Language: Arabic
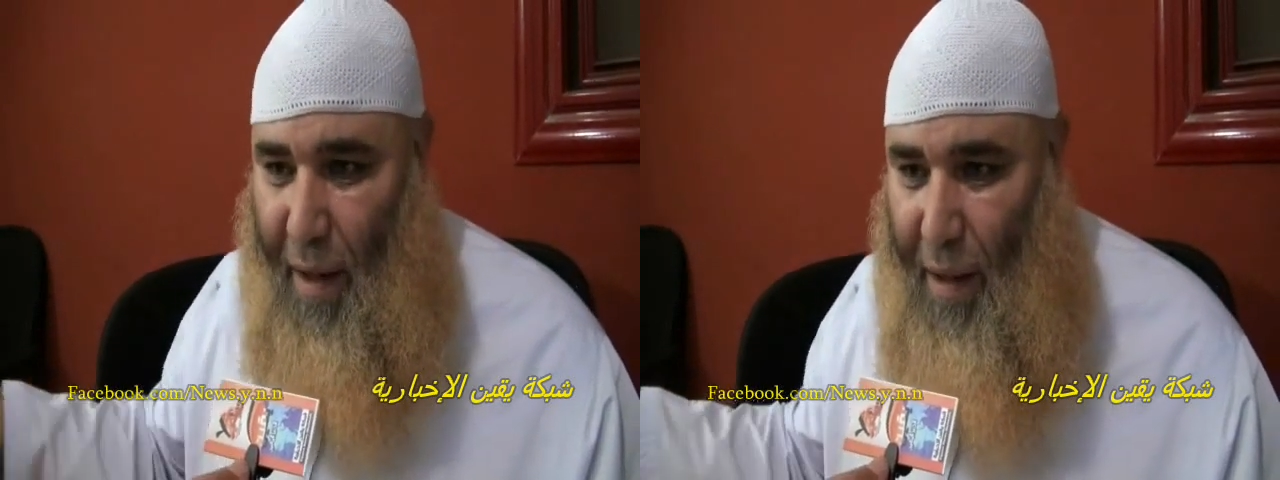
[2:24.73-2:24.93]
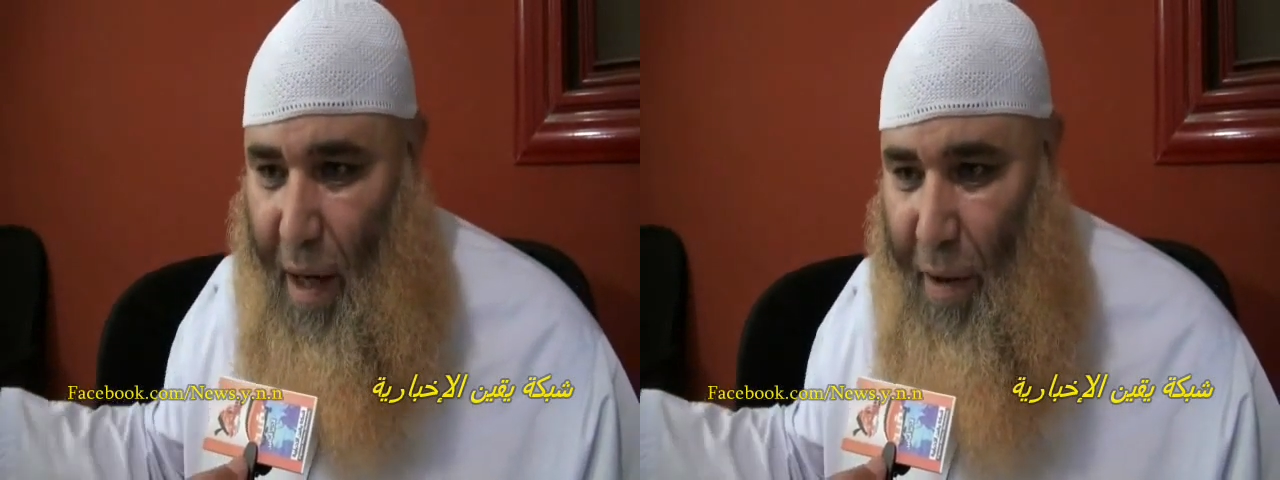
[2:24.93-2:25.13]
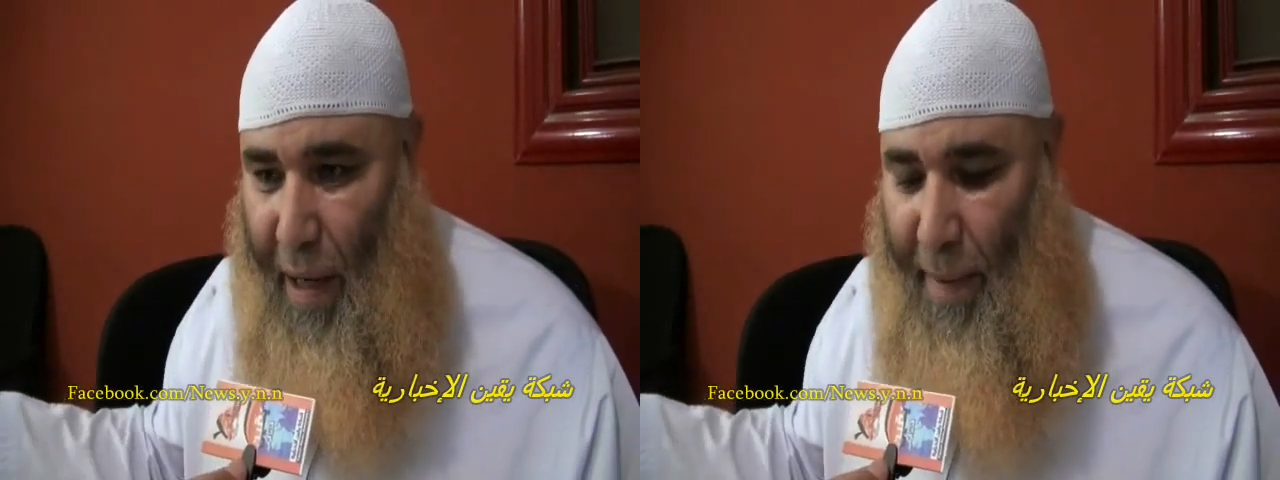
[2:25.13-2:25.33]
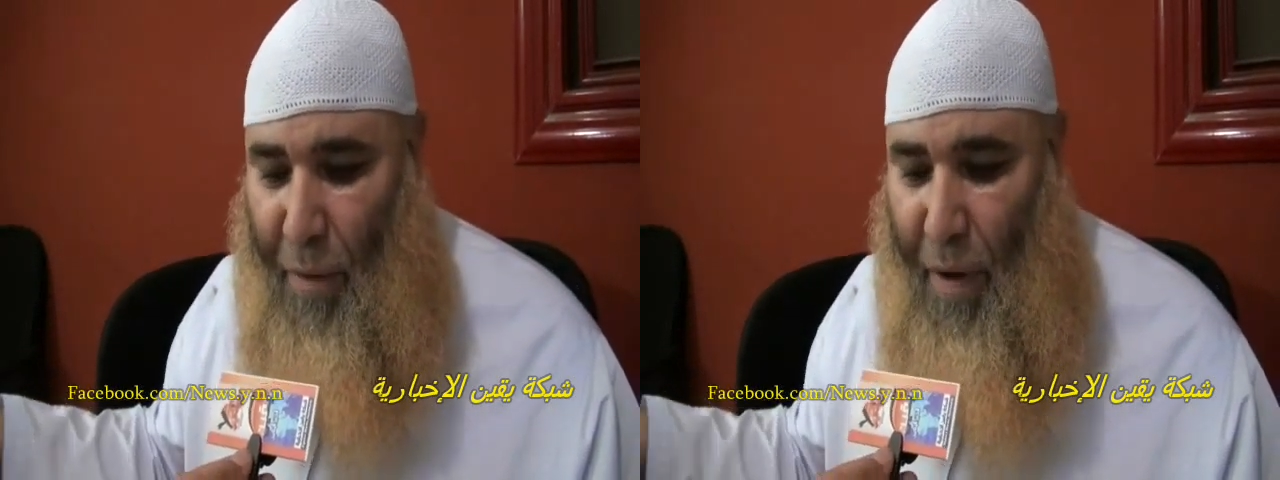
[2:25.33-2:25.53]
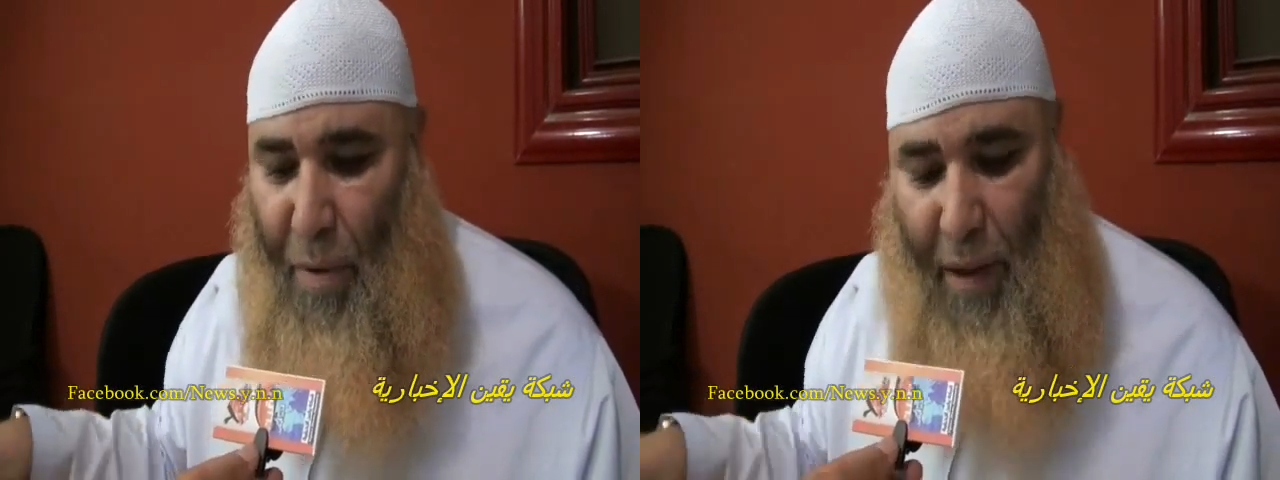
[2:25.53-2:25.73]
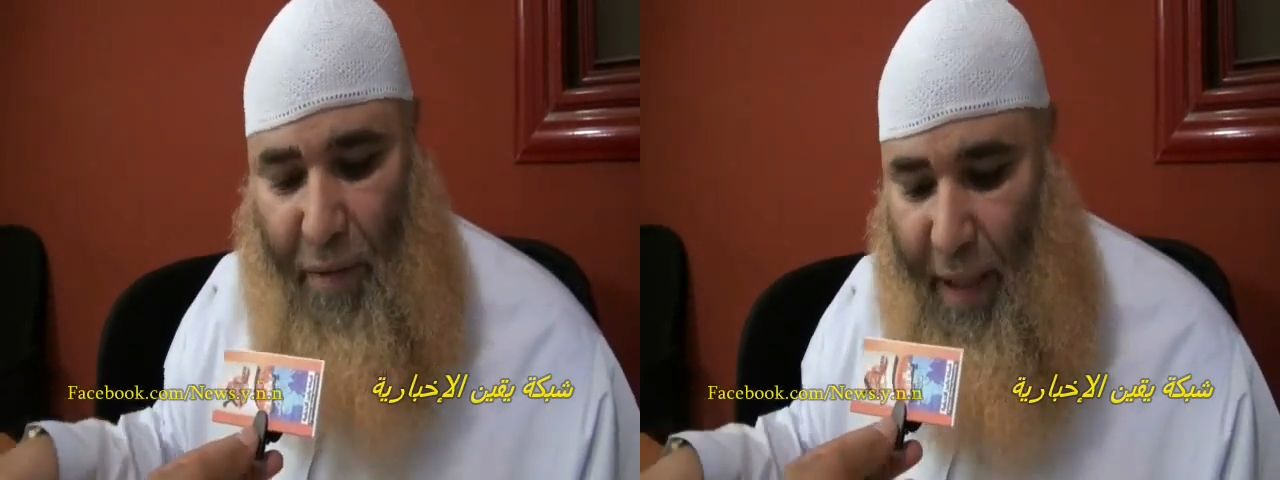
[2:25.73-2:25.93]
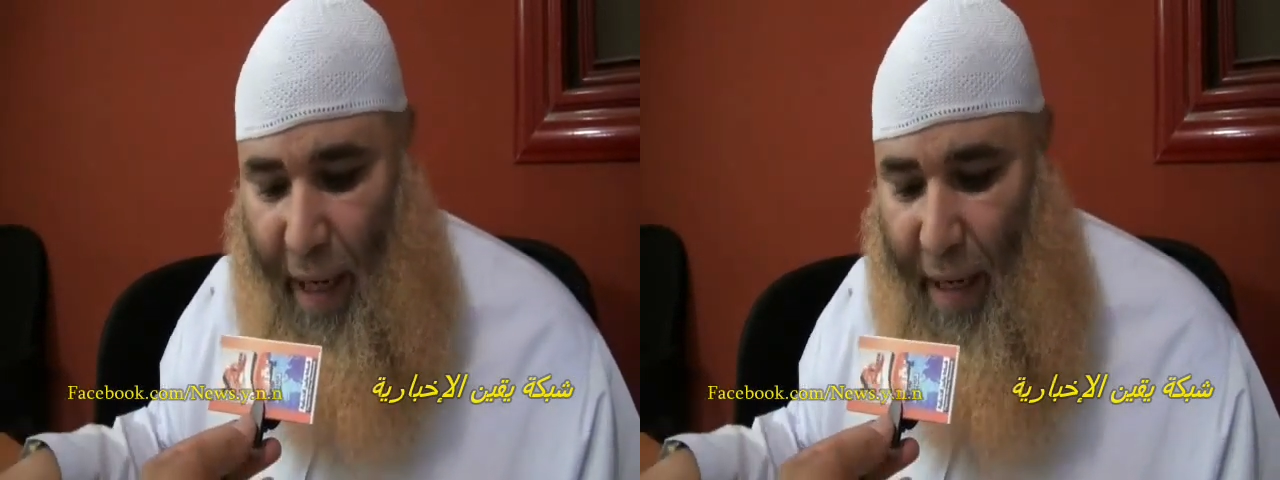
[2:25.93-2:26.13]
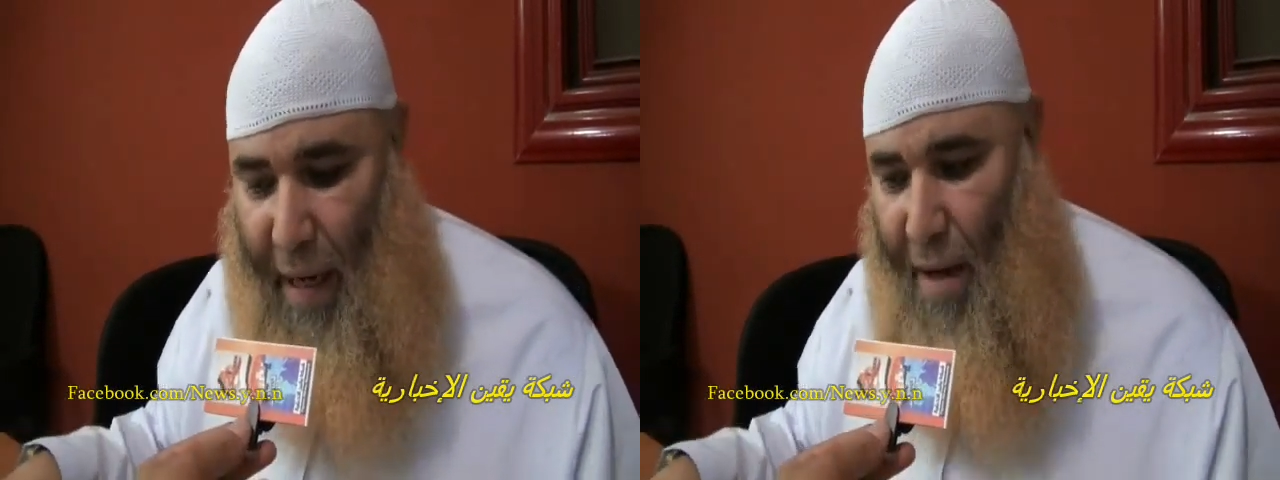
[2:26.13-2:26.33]
نطرحه جانبا واللي متفقين
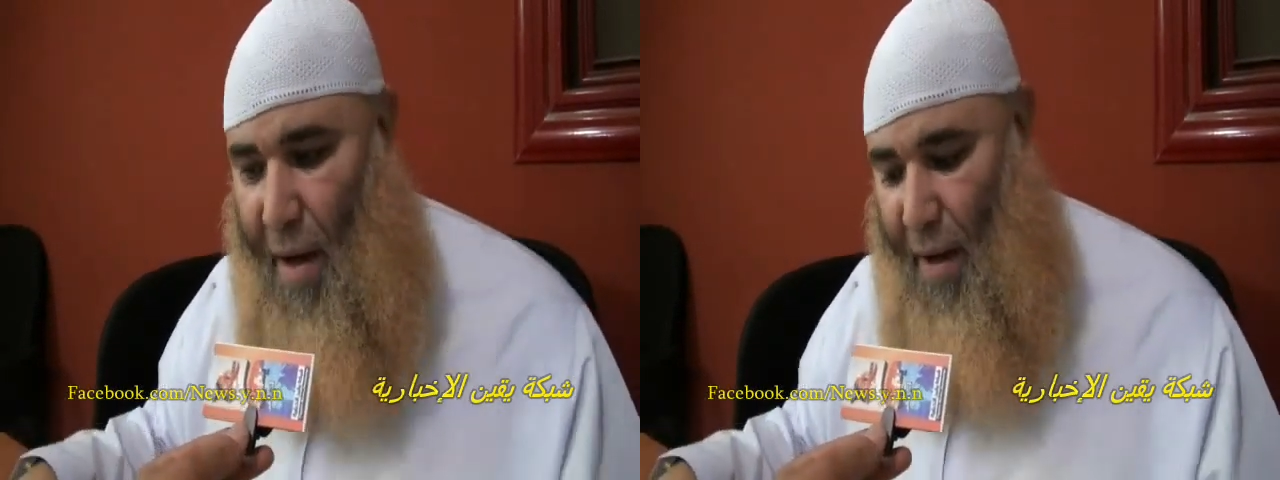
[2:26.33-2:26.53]
عليه